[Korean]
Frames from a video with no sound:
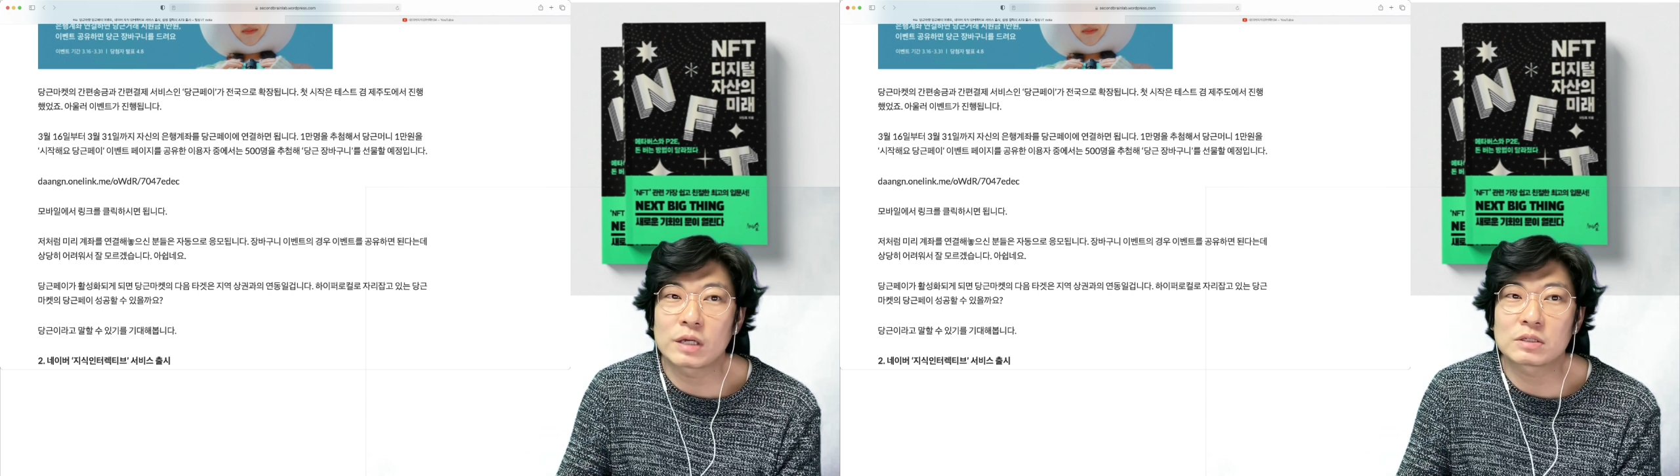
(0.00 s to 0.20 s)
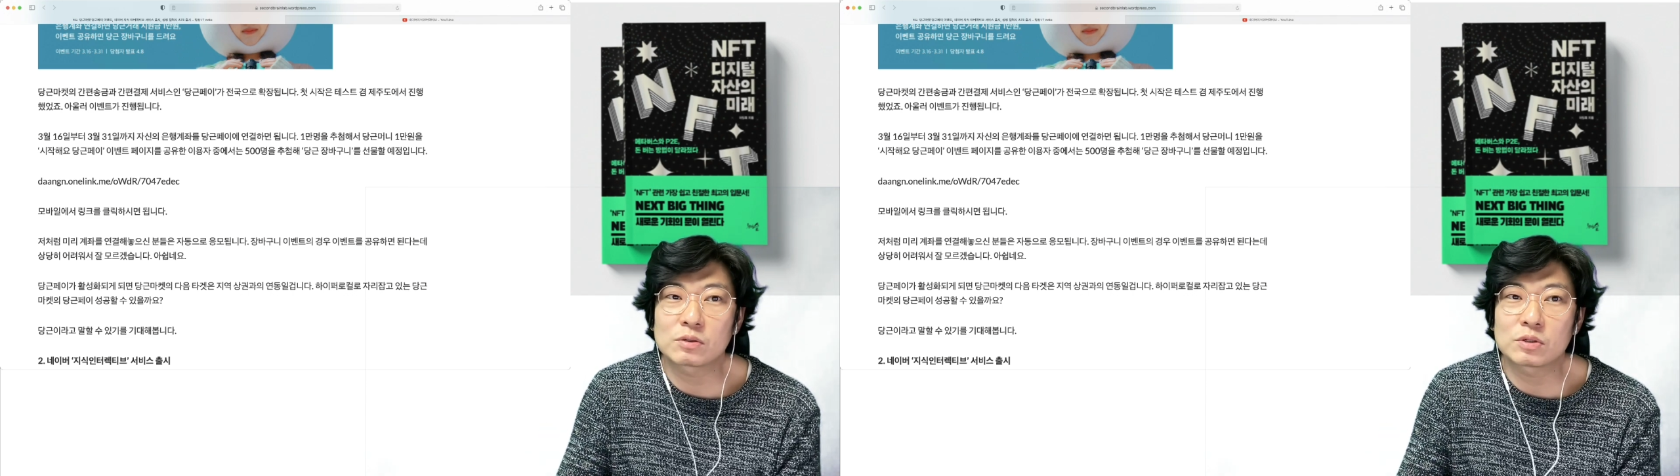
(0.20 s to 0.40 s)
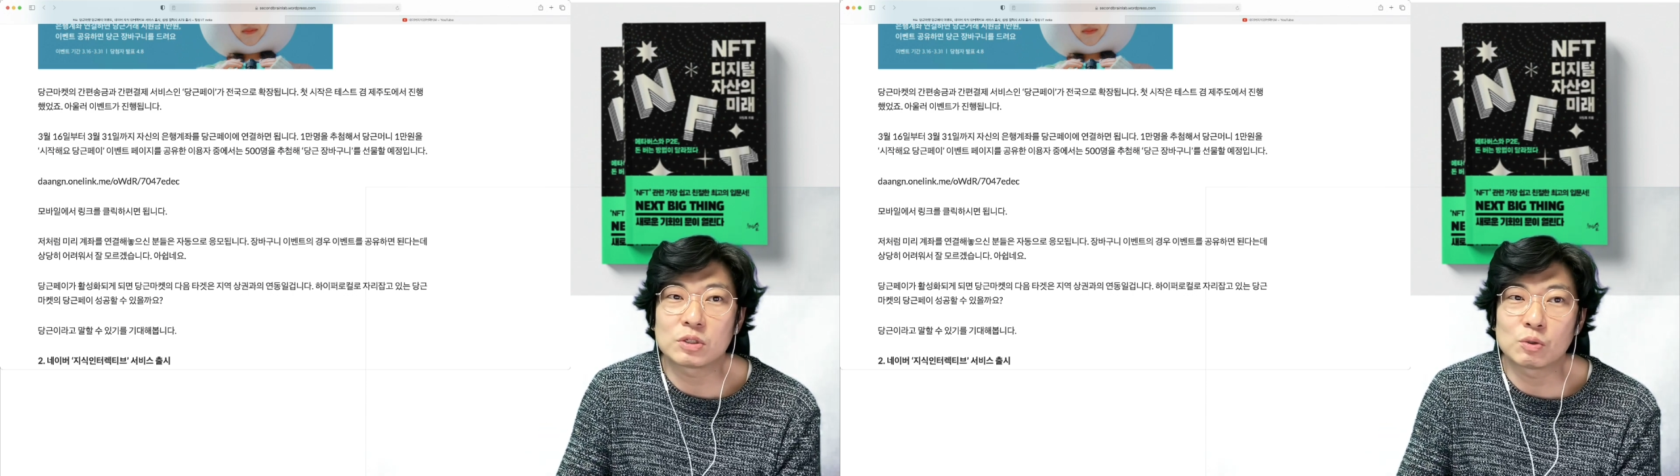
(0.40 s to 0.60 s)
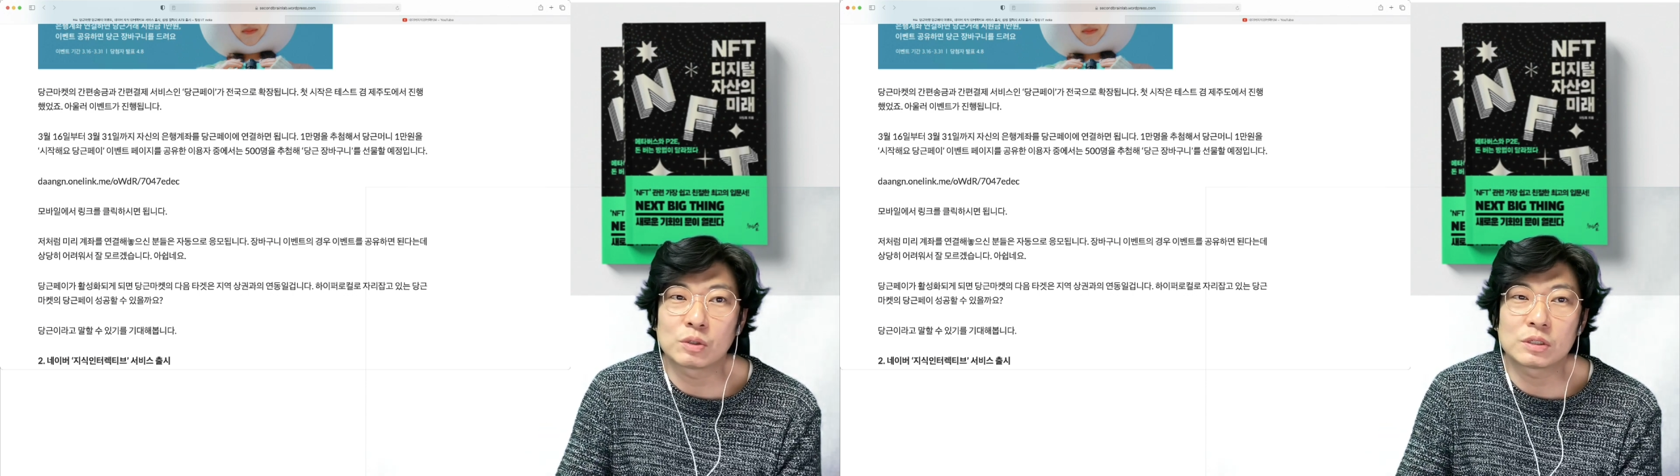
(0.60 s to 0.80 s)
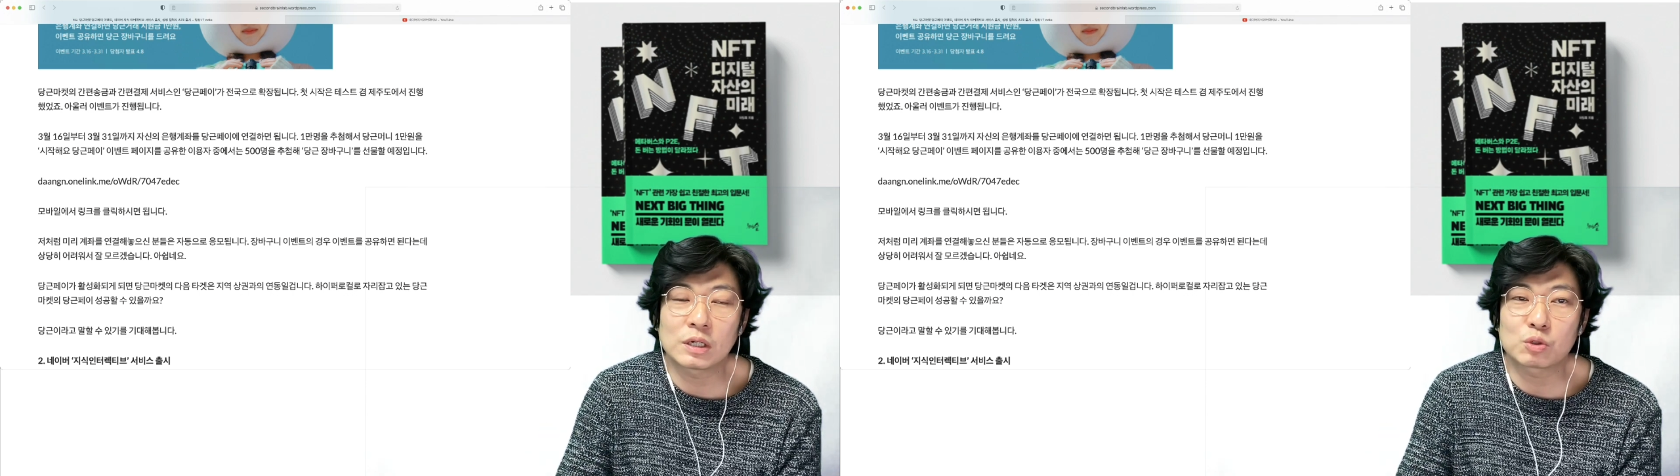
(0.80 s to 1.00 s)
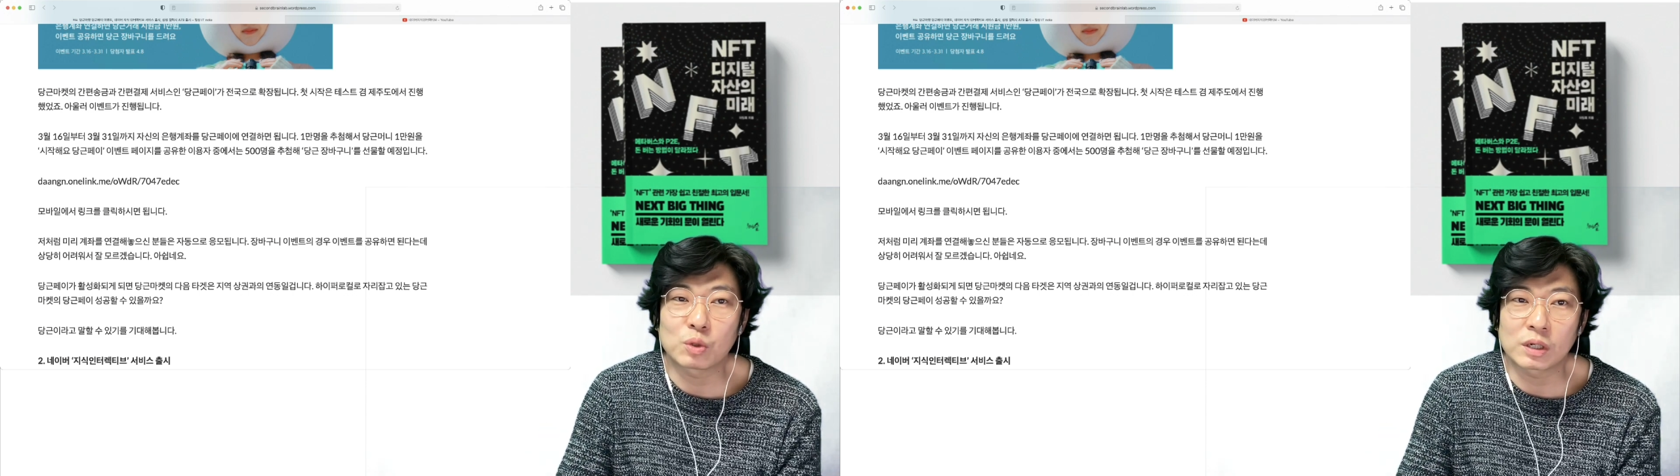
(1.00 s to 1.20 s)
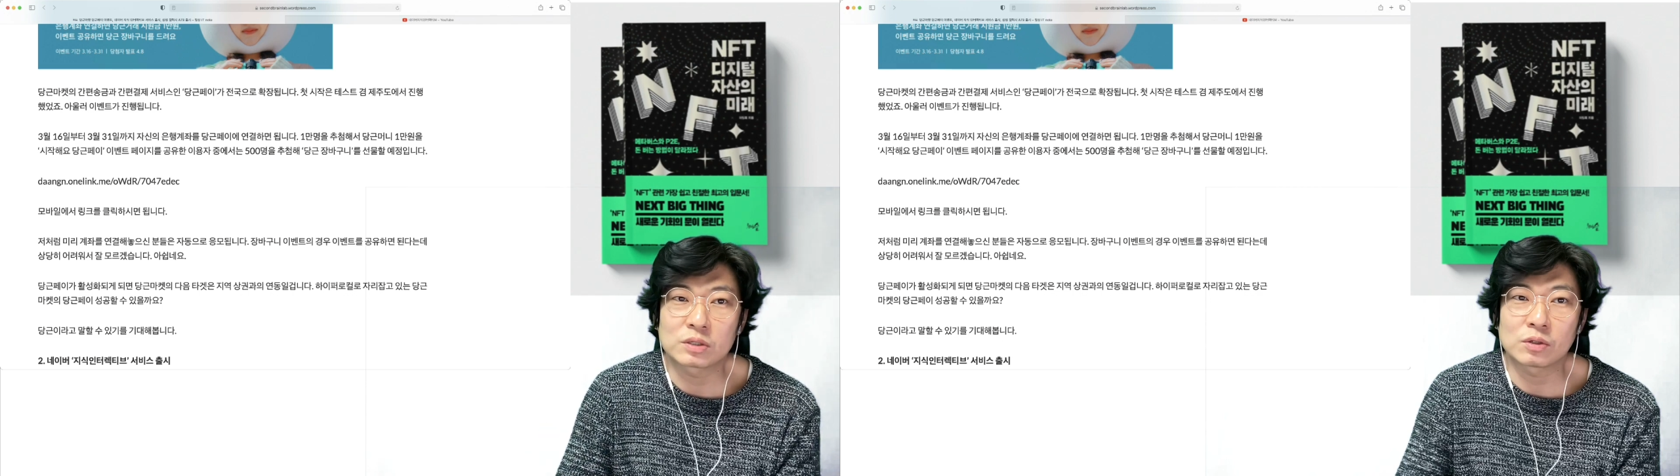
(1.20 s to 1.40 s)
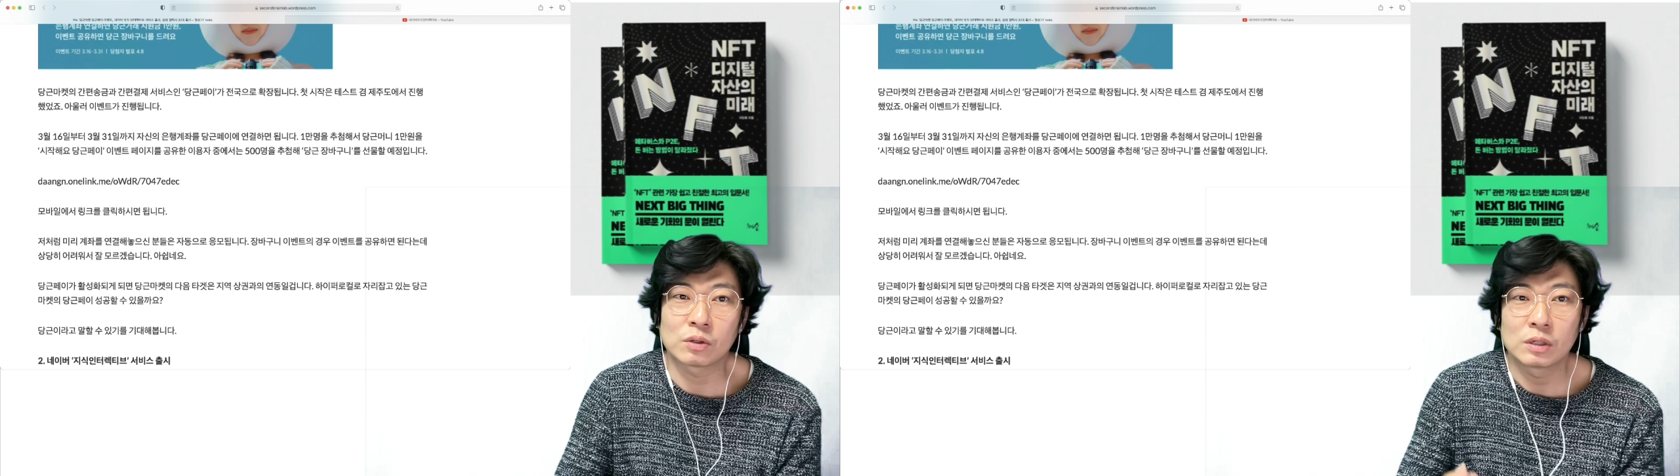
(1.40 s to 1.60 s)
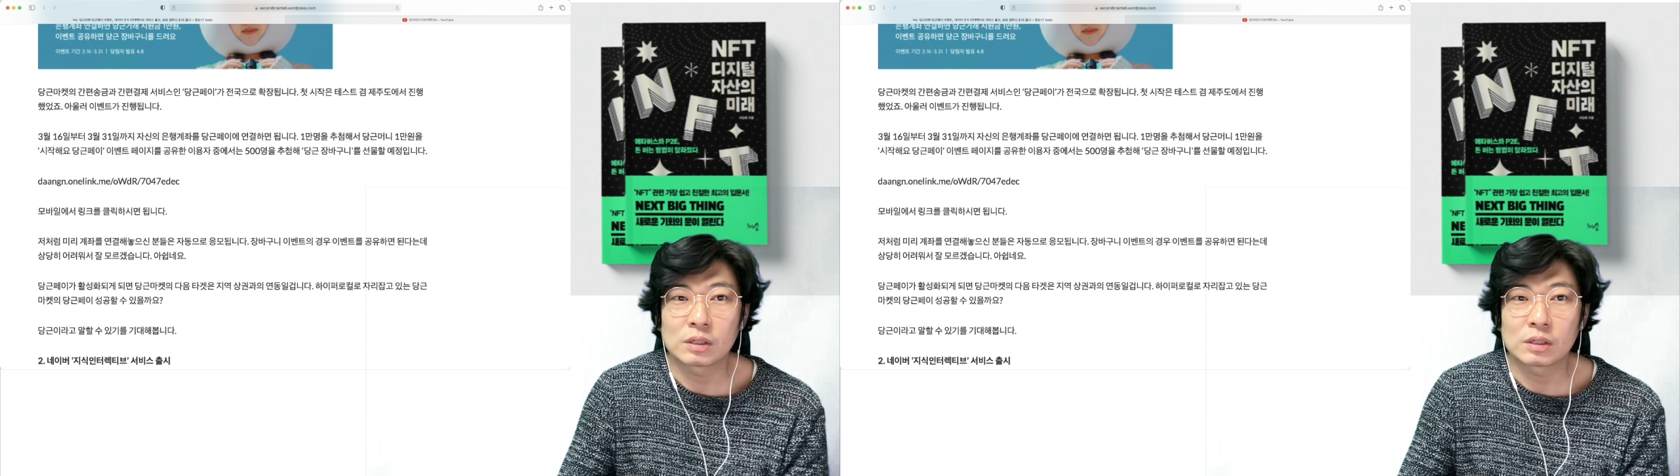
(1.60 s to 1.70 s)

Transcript: 있어서 지원을 해줘야겠죠.